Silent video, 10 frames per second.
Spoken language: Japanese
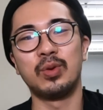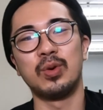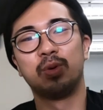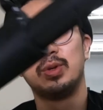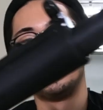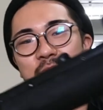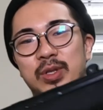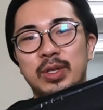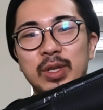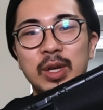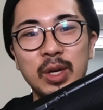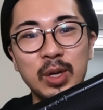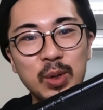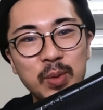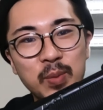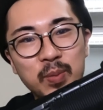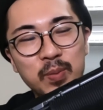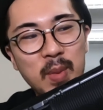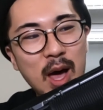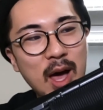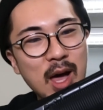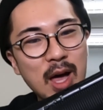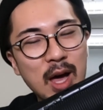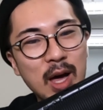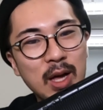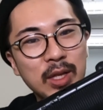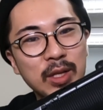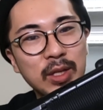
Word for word: と、うん、まあ